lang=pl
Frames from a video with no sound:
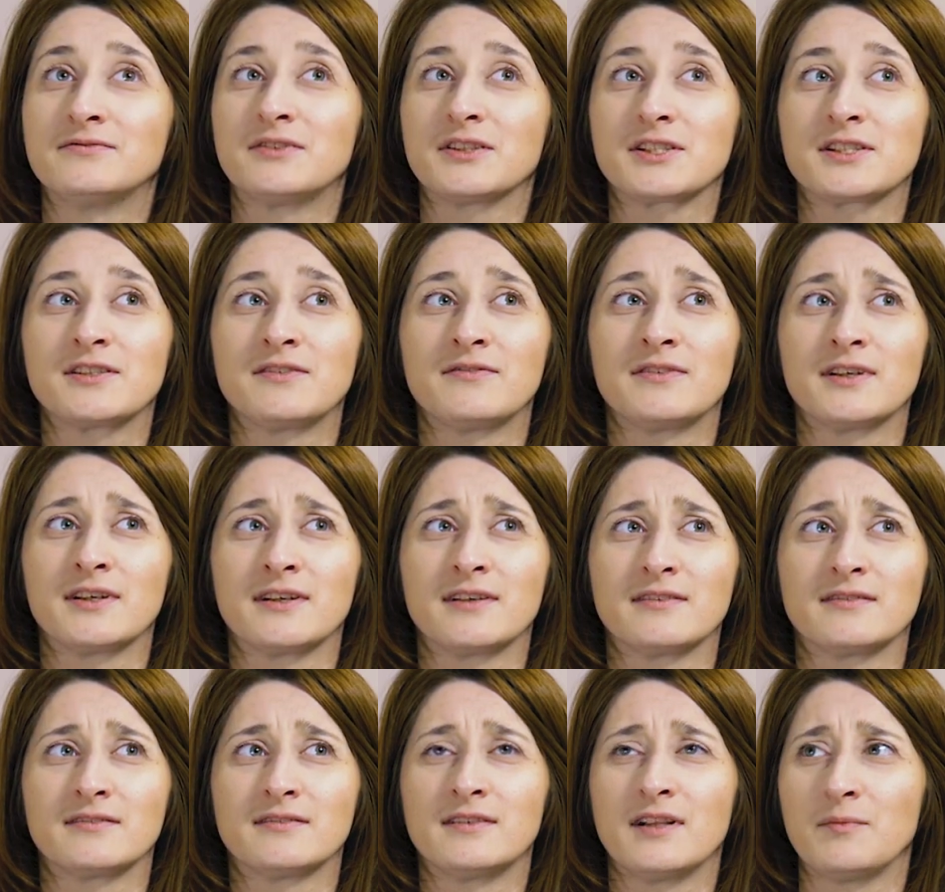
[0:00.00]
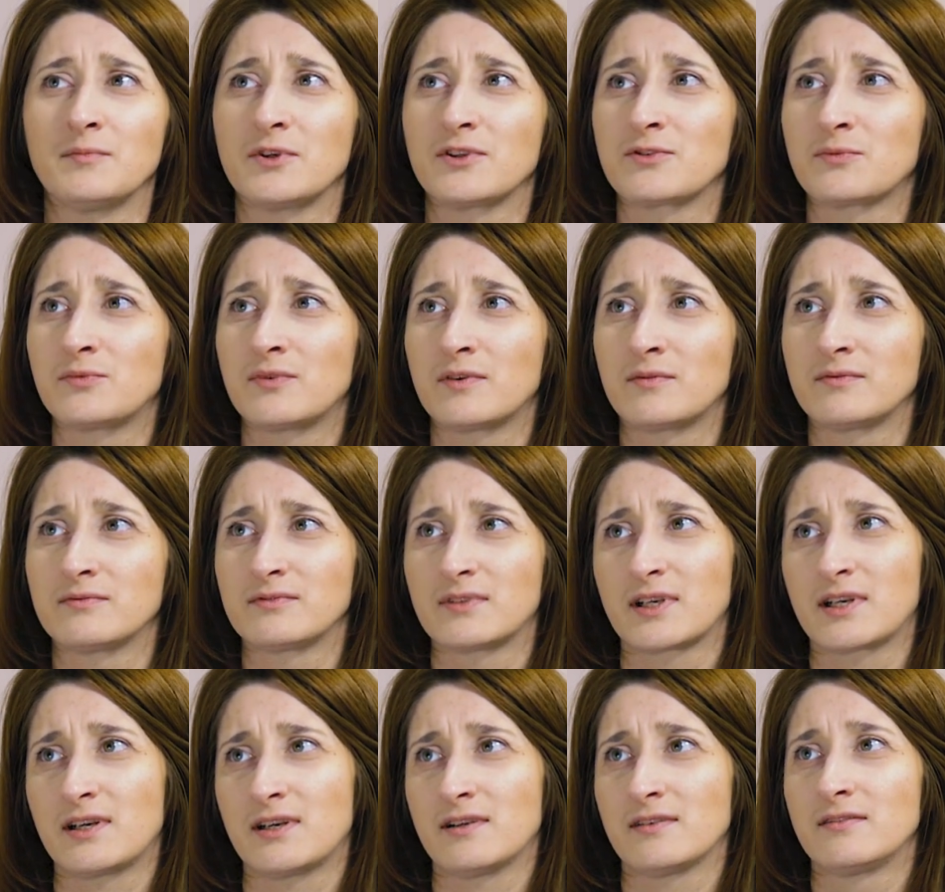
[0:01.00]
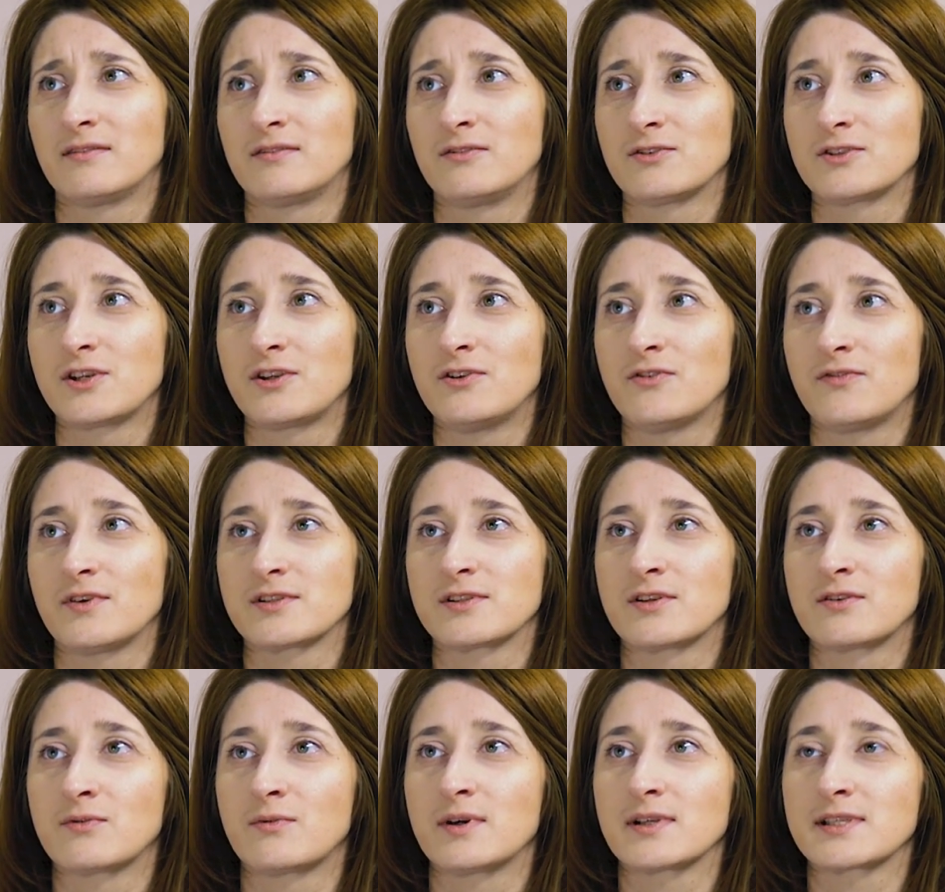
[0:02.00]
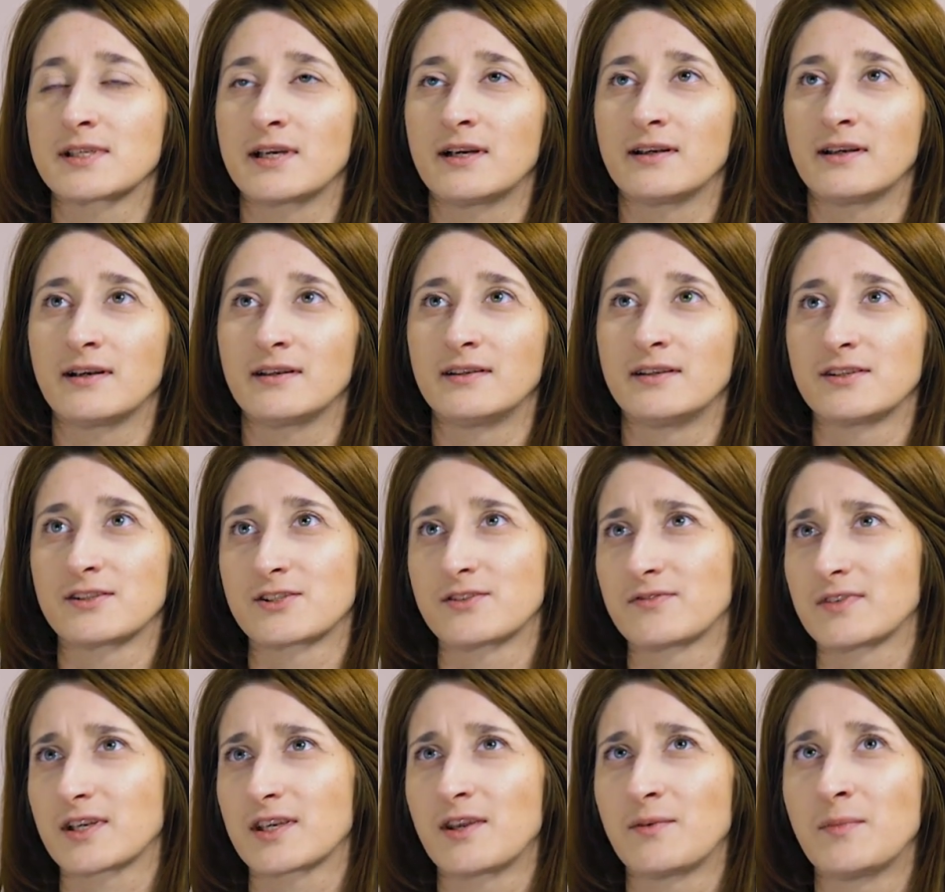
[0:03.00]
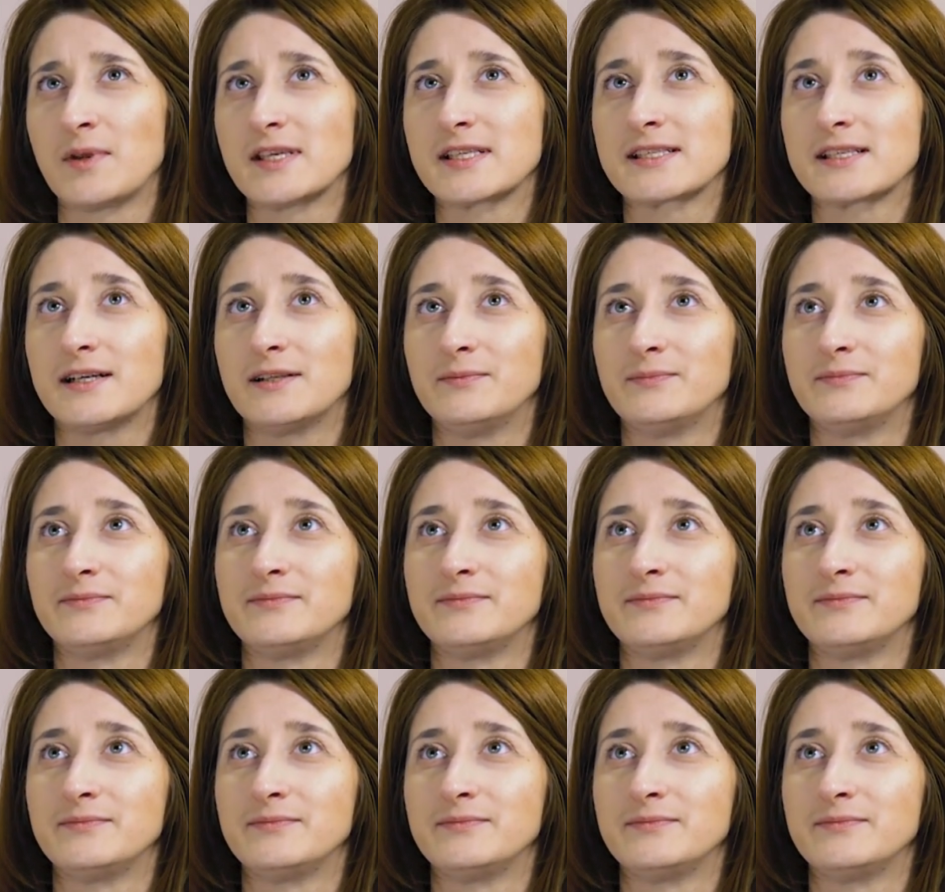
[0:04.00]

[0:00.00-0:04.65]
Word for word: właściwie dla mnie to była taka dosyć nowa sytuacja. Ja nie jeżdżę w takie miejsca.